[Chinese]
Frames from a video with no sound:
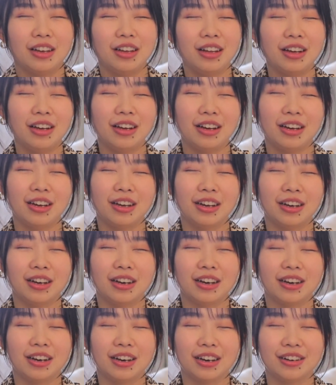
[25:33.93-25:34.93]

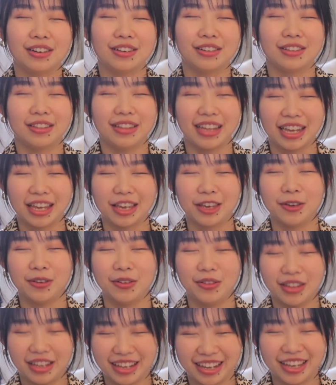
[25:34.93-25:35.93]
啊，Thank
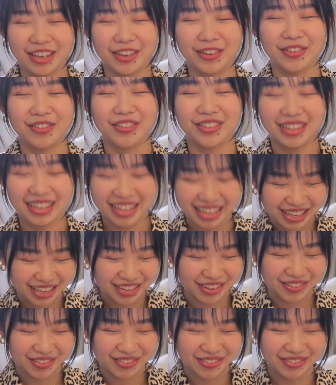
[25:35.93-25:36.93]
you, Thank you,
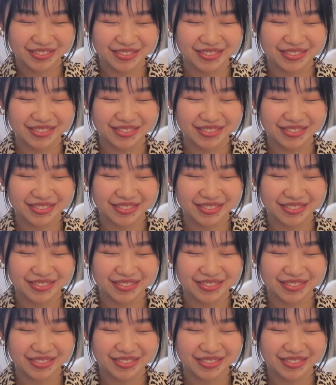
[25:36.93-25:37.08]
Thank you。